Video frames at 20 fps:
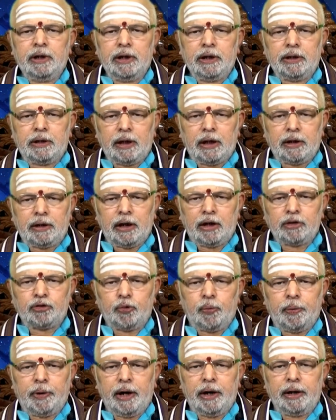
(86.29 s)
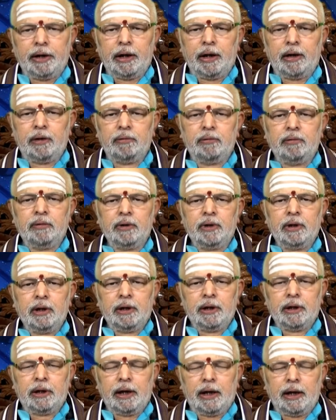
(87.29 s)
ఇతరత్ర శుభకార్యాలు
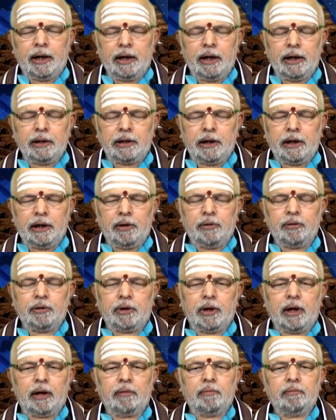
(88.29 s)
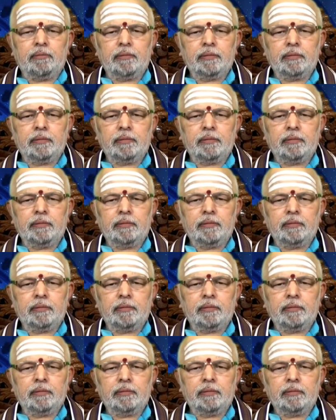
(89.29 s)
ఘనంగా చేయగలుగుతారు